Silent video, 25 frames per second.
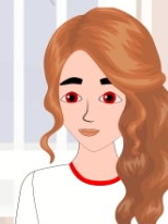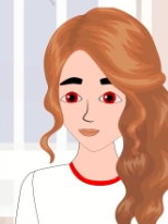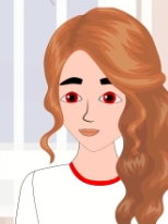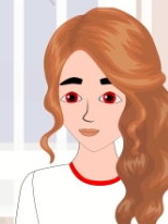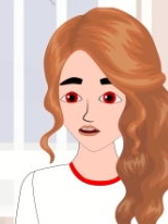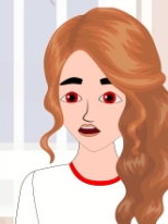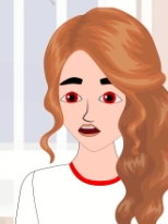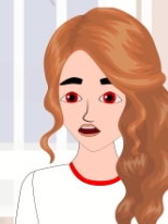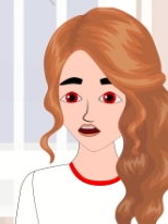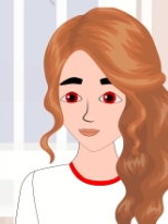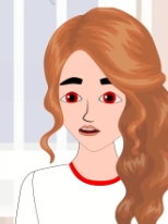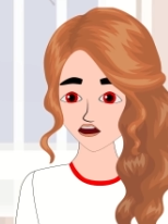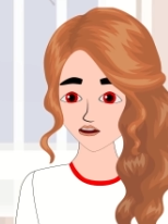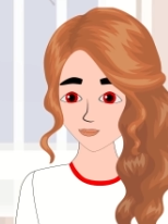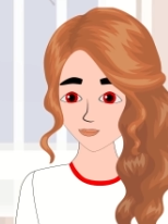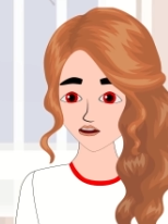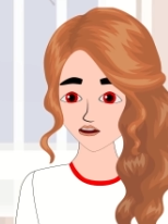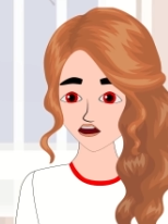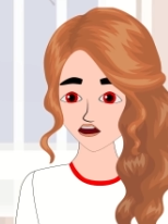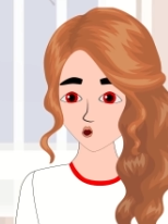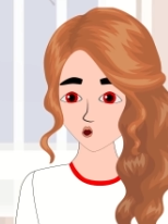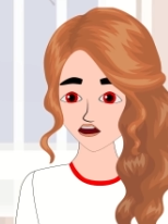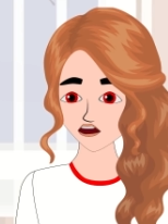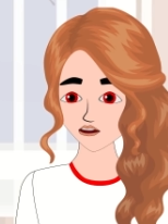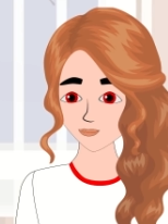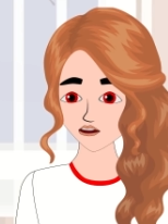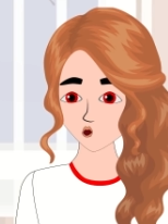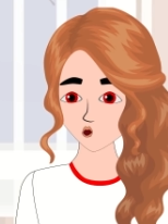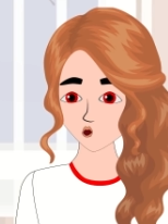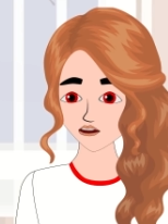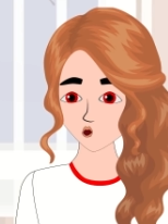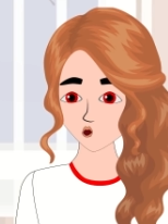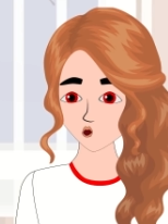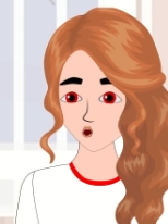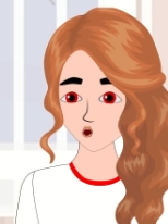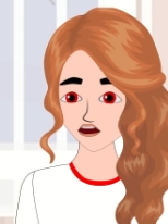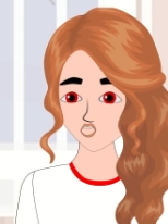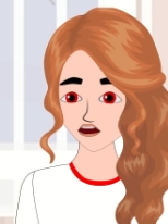Khi kết thá xong
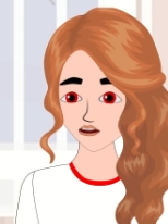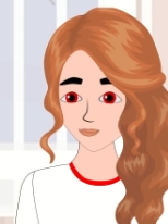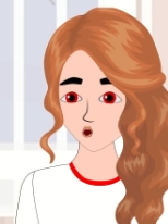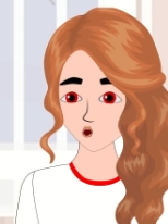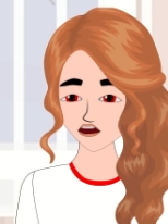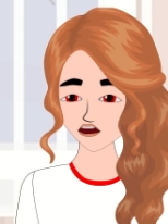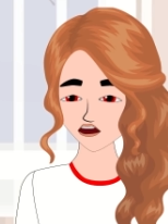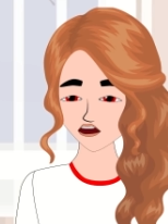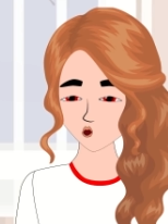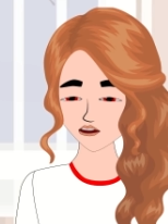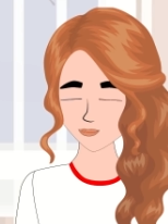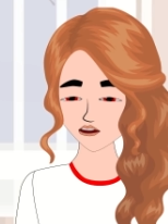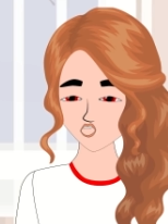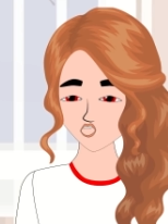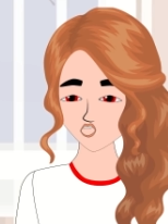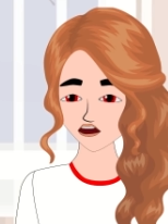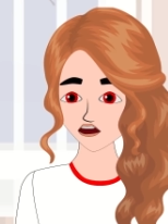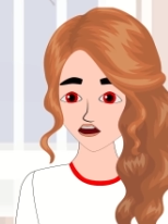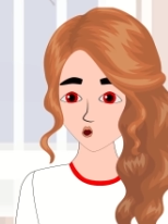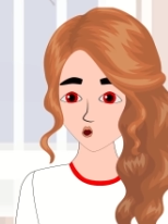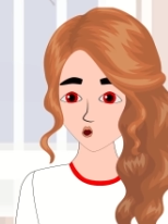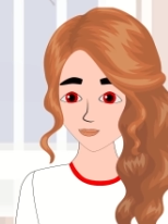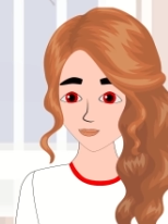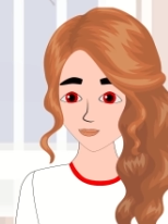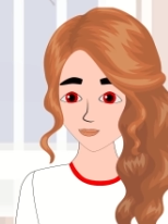nâng dưỡng tràn chiêng